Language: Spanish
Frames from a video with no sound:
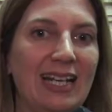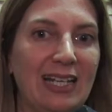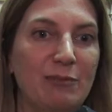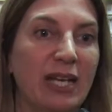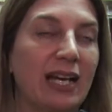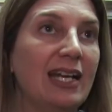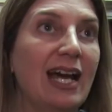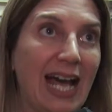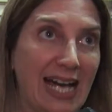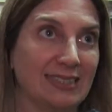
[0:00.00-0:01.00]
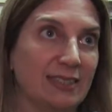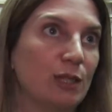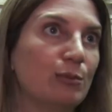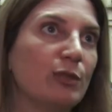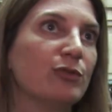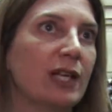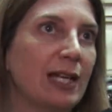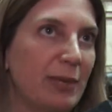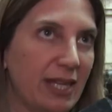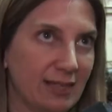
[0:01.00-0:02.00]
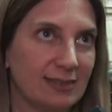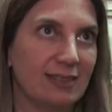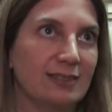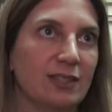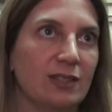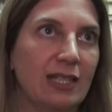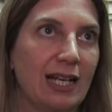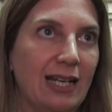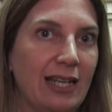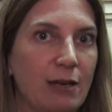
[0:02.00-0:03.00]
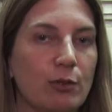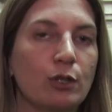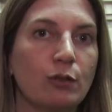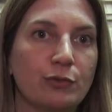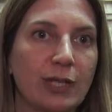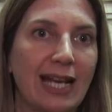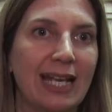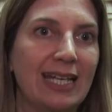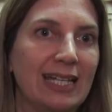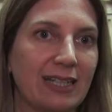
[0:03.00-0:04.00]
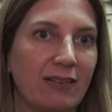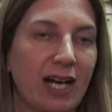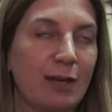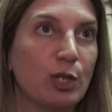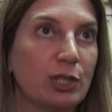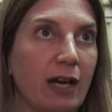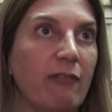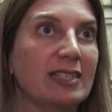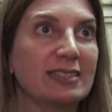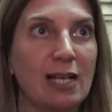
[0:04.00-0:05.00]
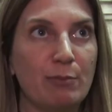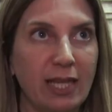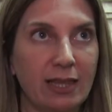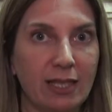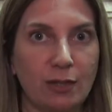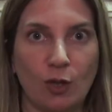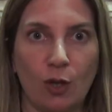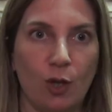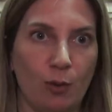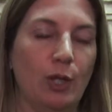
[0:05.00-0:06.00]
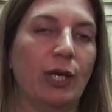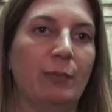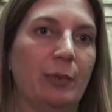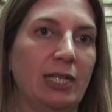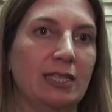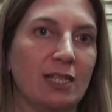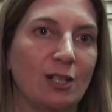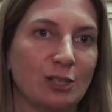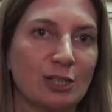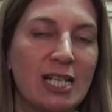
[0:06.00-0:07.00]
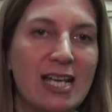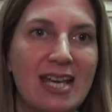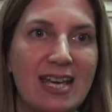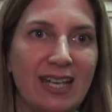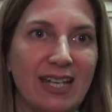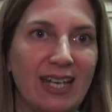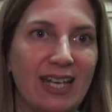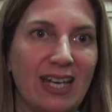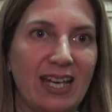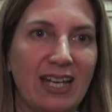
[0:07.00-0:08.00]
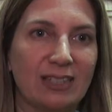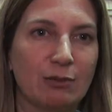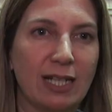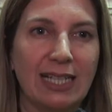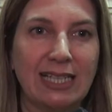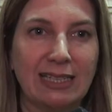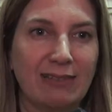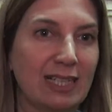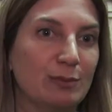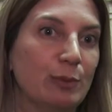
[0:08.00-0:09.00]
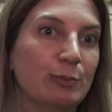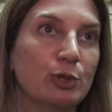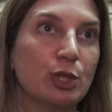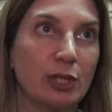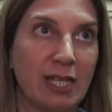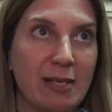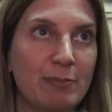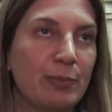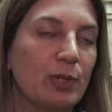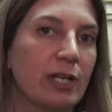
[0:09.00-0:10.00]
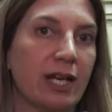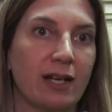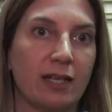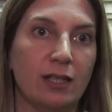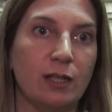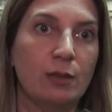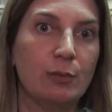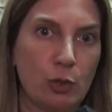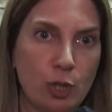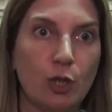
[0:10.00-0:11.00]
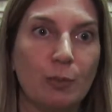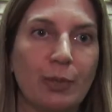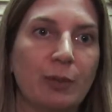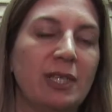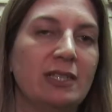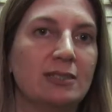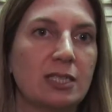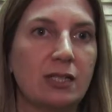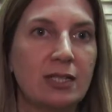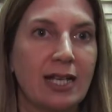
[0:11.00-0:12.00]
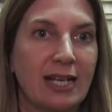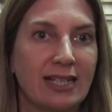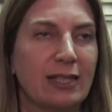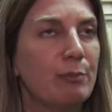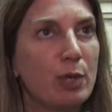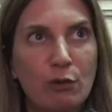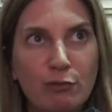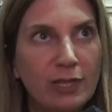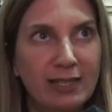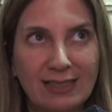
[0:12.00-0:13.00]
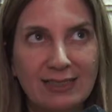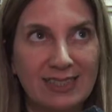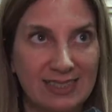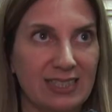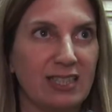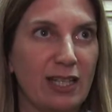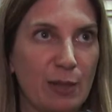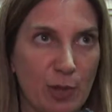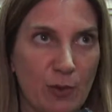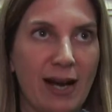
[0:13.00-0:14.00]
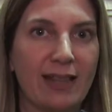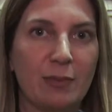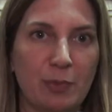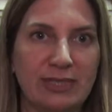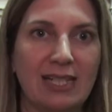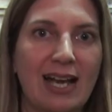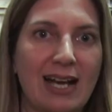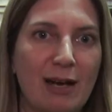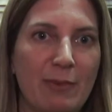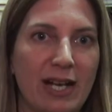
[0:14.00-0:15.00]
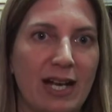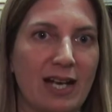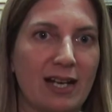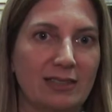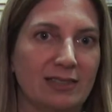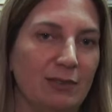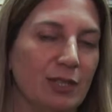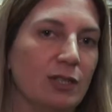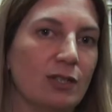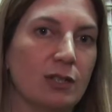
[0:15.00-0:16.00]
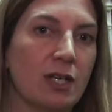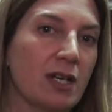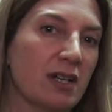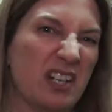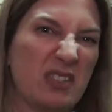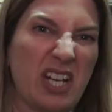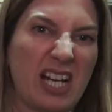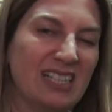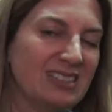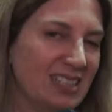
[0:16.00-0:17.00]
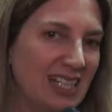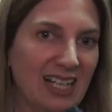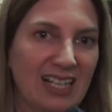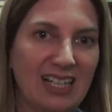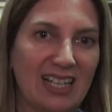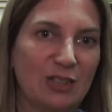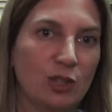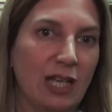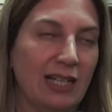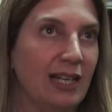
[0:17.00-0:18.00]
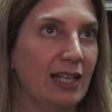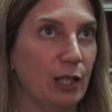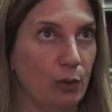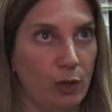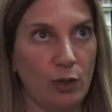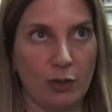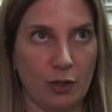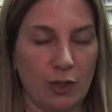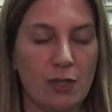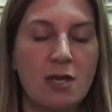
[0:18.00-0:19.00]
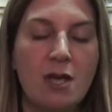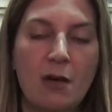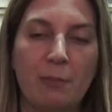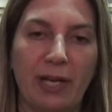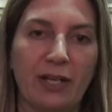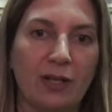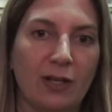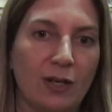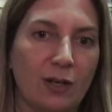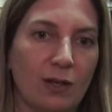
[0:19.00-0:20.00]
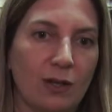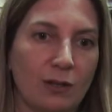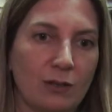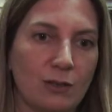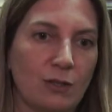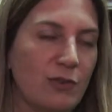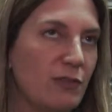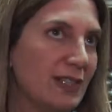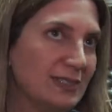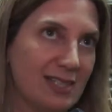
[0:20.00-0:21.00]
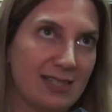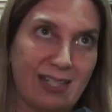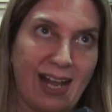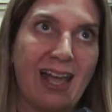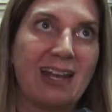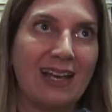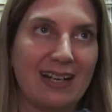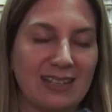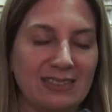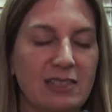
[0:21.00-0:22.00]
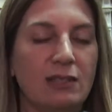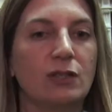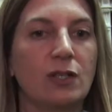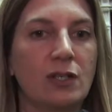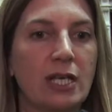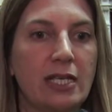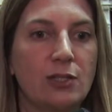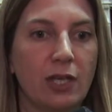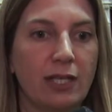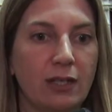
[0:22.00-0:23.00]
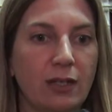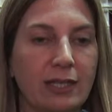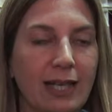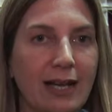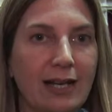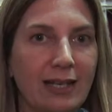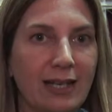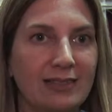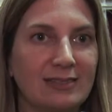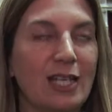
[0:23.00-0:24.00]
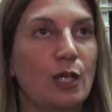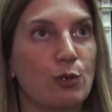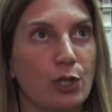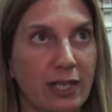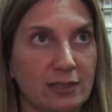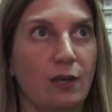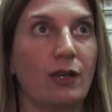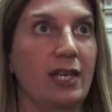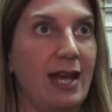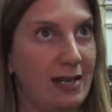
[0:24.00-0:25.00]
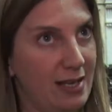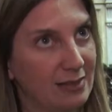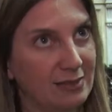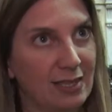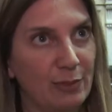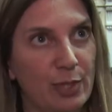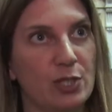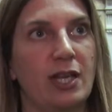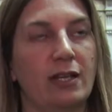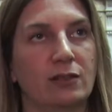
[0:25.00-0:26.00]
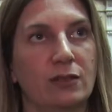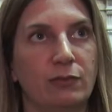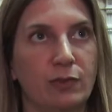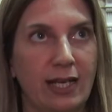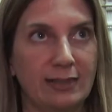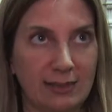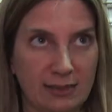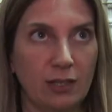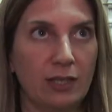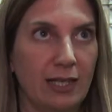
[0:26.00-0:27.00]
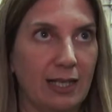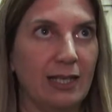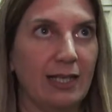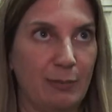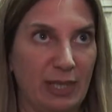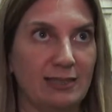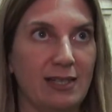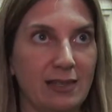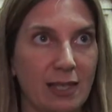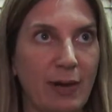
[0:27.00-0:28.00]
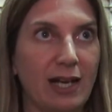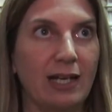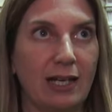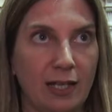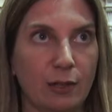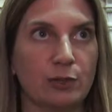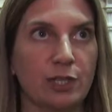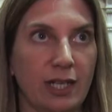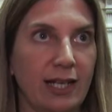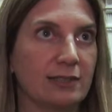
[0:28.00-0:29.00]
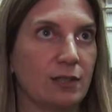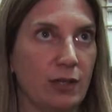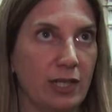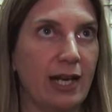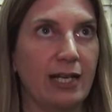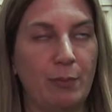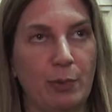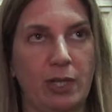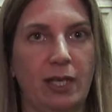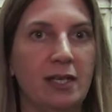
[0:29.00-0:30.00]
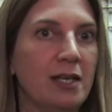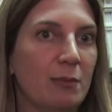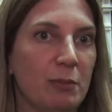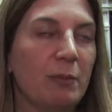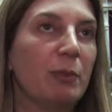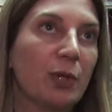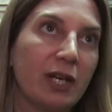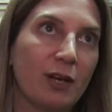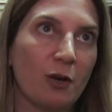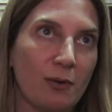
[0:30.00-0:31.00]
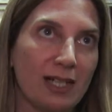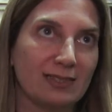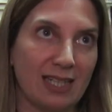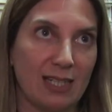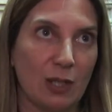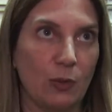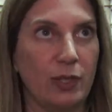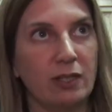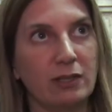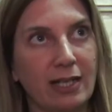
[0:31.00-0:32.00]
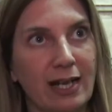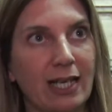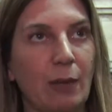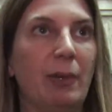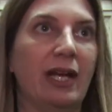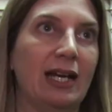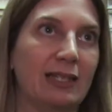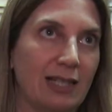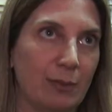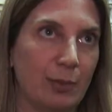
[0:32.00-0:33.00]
ley Micaela, así como fue la media sanción de la ley de aborto, fue una ley que trabajamos transversalmente todos los bloques políticos. Eh, es una ley que trabajamos mucho tiempo, que requirió mucho compromiso, que tampoco fue tan sencilla de aprobar. Después en la Cámara recibió creo que casi la, la totalidad de los votos, ¿no? pero no fue fácil traerla al recinto. Y yo hoy quiero destacar que se incluyó en Extraordinarias el proyecto, y fue una decisión del presidente Macri la inclusión en Extraordinarias, porque bien podría no haberse incluido y tener que esperar hasta el